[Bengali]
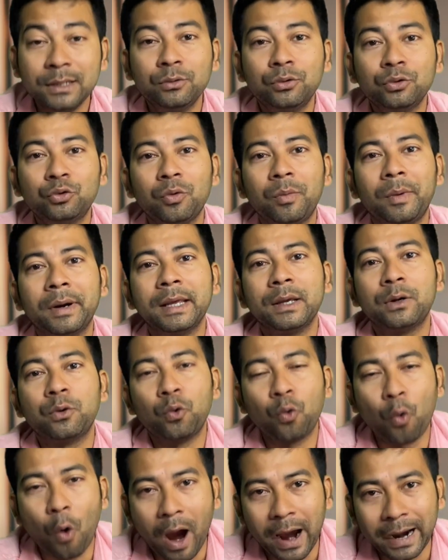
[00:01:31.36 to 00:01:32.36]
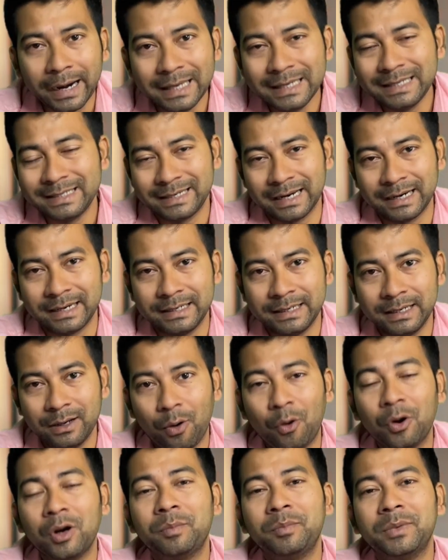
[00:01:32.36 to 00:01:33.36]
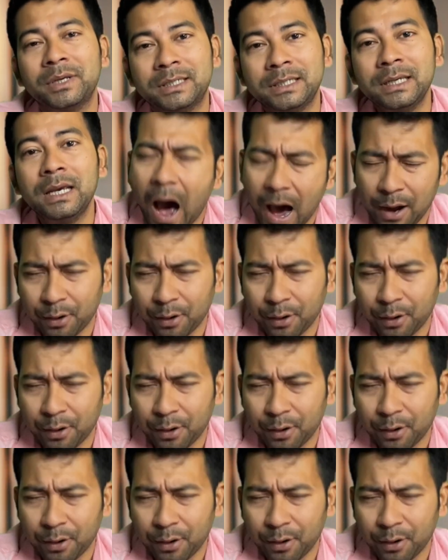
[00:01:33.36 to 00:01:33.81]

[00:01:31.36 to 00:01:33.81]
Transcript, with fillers: কিন্তু তোমার এই কোয়ারিজটা নিয়ে অনেক বেশি